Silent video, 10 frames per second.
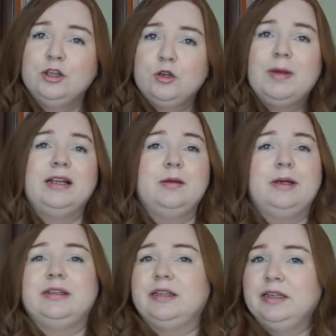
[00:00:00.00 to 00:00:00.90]
normalne
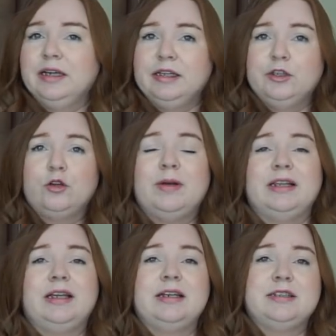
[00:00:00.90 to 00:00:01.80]
majtki,
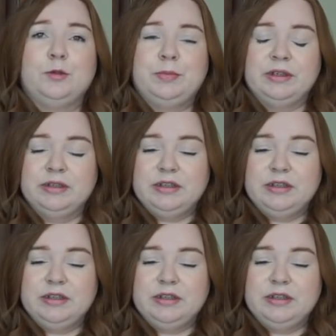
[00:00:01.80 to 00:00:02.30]
normalne rajstopy,